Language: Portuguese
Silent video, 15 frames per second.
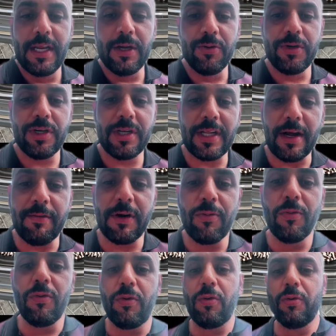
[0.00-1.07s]
eu estava
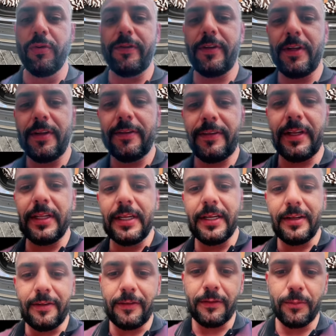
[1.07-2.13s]
com um Cruze
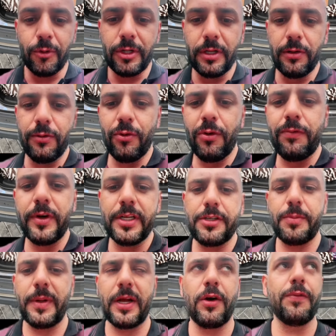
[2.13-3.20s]
sedando esse modelo novo antes
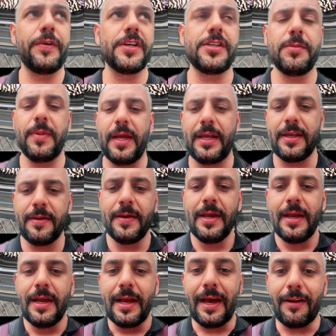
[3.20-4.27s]
de pegar o Fastback.
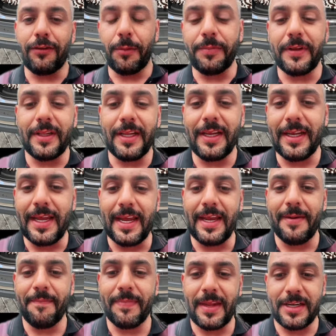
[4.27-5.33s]
Cara, só pra você ter
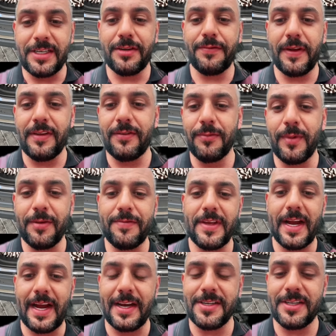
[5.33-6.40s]
ideia, a gente fez uma
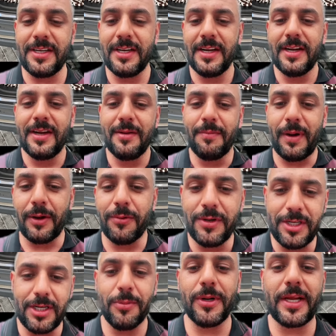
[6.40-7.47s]
viagem para
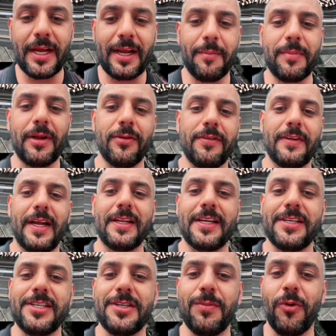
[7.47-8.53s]
Curitiba, que é a capital do estado que
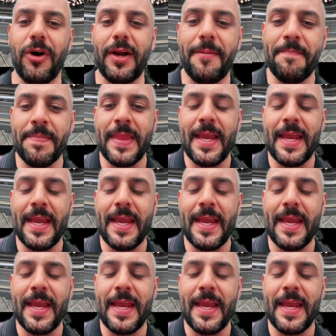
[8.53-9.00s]
a gente mora,